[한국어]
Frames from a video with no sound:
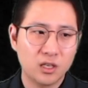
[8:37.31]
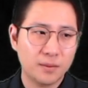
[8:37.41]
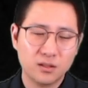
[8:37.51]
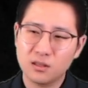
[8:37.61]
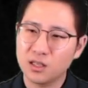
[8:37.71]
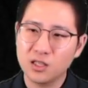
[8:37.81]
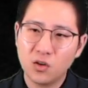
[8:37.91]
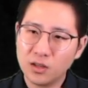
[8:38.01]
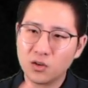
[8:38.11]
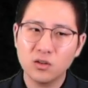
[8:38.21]
해봤는데
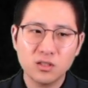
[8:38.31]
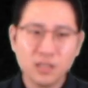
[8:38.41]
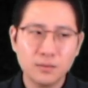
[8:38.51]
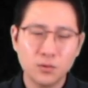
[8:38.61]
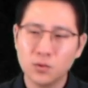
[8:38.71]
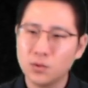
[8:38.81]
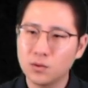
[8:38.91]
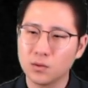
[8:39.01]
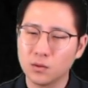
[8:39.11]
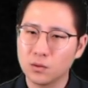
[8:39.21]
이러한
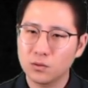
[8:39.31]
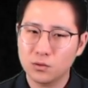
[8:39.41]
컨셉으로